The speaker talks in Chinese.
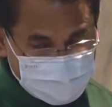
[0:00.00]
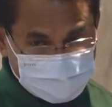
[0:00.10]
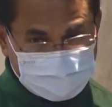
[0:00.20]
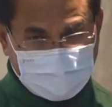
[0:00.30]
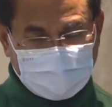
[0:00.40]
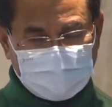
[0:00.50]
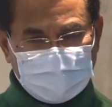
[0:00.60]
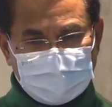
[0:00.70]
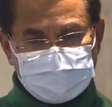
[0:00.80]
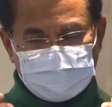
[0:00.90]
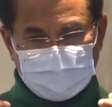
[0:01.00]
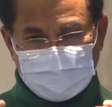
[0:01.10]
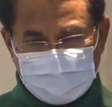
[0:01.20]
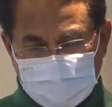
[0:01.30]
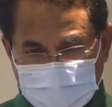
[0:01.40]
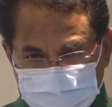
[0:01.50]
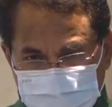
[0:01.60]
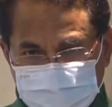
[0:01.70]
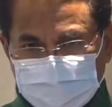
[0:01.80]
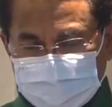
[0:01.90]
用它，去帮
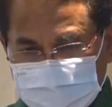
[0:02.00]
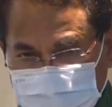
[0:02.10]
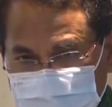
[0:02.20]
助这